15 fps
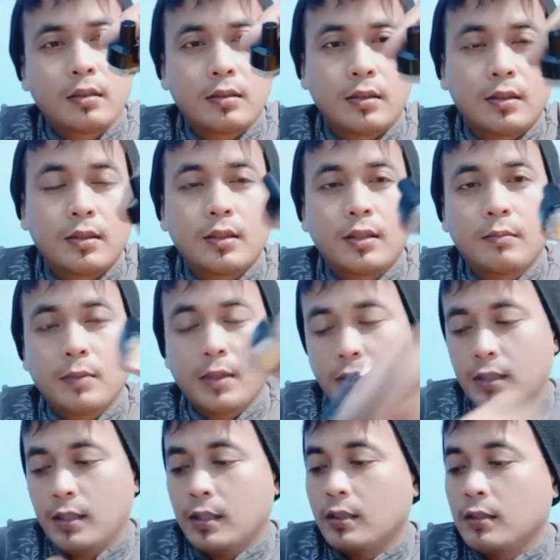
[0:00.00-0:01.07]
terendam
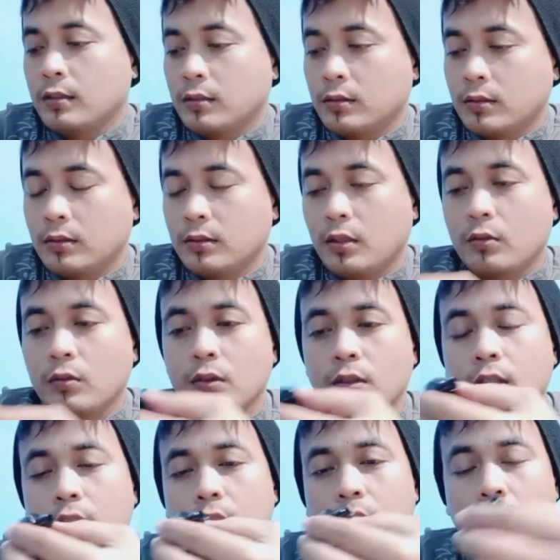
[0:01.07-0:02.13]
guys ya
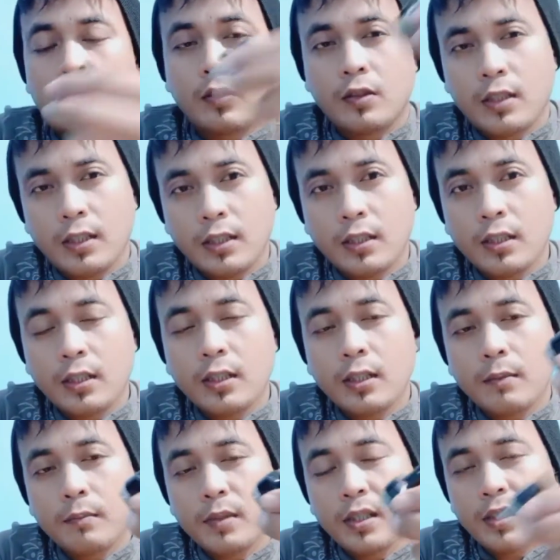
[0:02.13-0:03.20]
takutnya kalau tidak
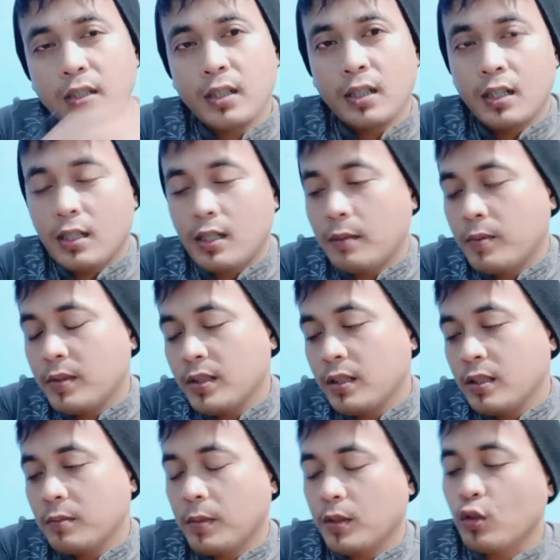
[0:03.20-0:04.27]
direndam dia kapasnya
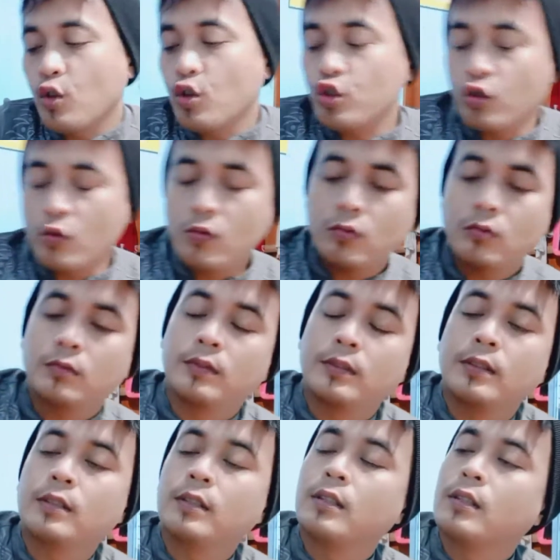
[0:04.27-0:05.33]
cepat gosong
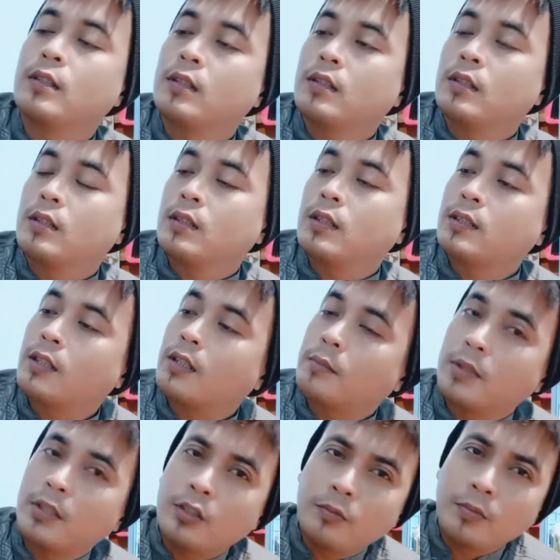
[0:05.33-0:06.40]
nah cara
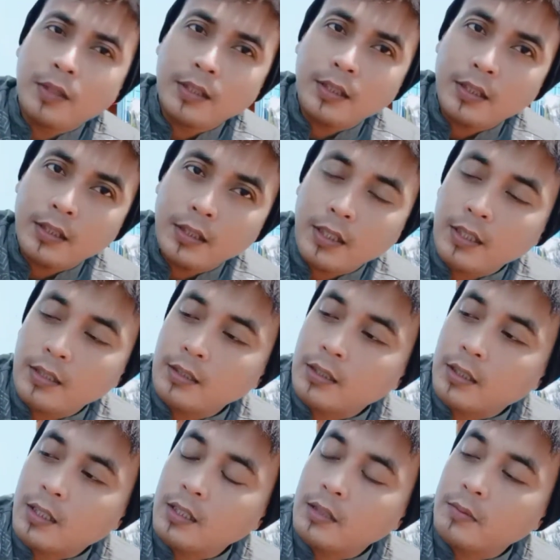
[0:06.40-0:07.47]
menghidupkannya ini guys
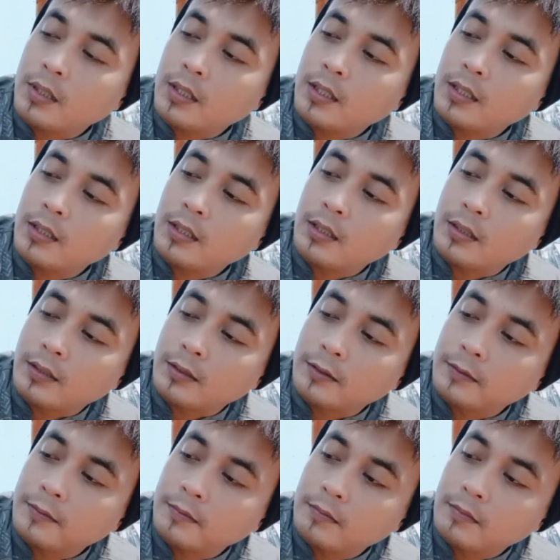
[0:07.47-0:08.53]
tekan lima kali
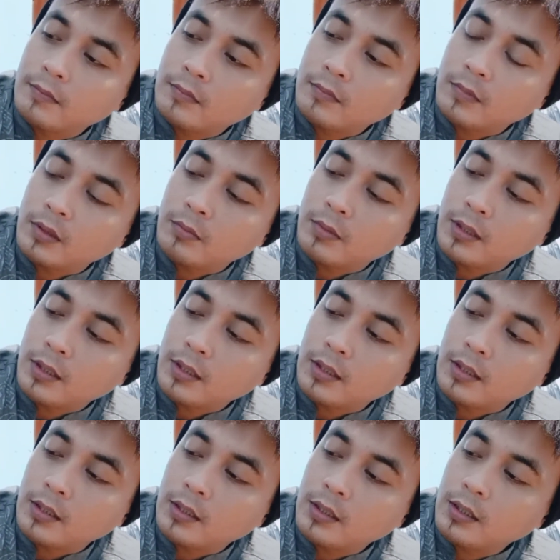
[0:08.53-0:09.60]
lima
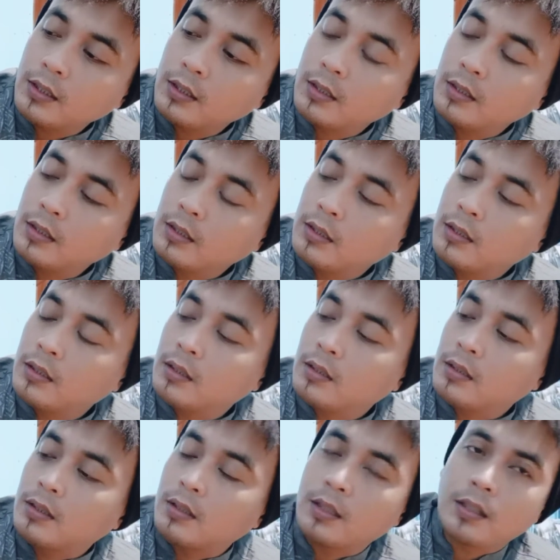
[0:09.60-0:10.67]
kali
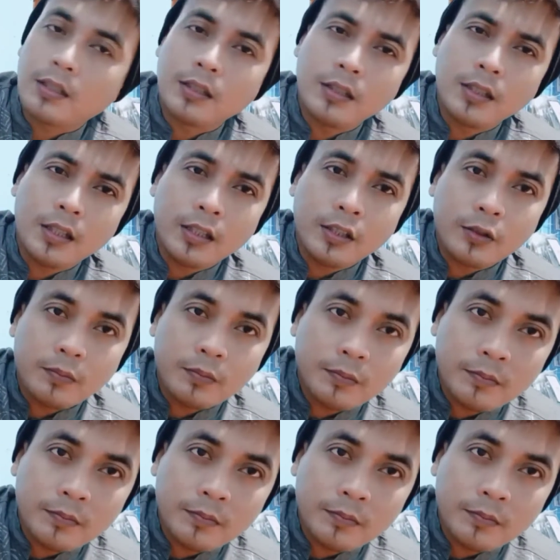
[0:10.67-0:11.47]
nah dia hidup